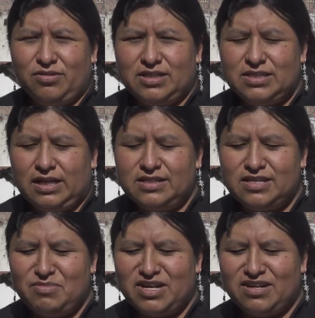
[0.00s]
que se les
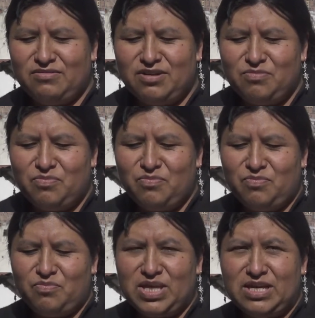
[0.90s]
amarraba un,
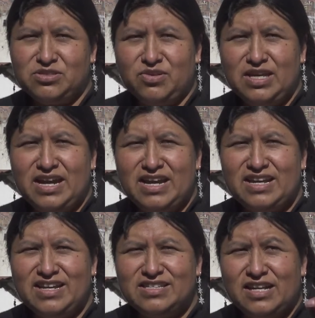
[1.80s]
pedazo de
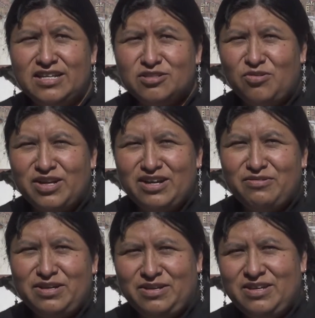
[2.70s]
aire y se las
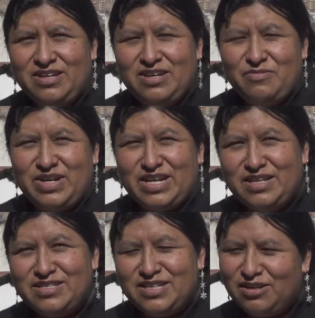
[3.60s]
colgaba para
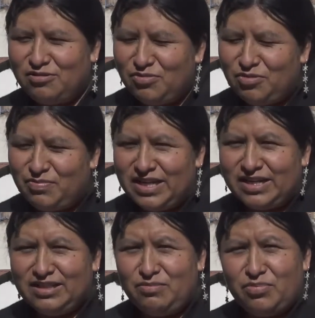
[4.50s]
decir como para
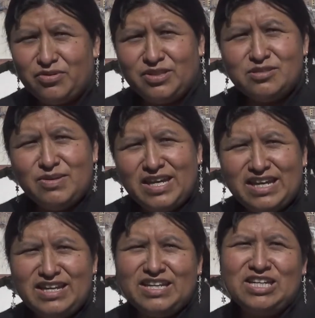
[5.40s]
que te portes
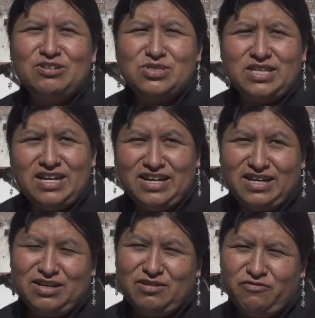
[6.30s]
bien y que no
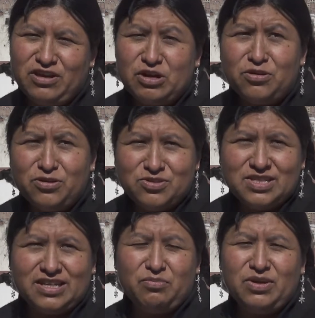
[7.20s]
sea feroz
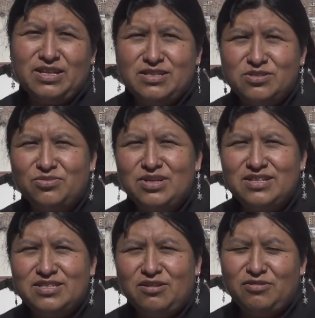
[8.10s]
y que pueda destruir,
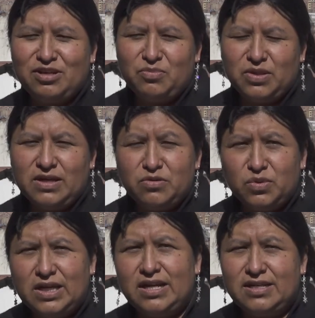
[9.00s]
sino que pueda
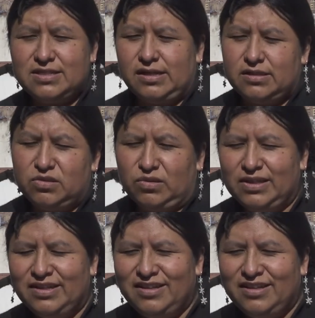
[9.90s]
ayudar a la selección.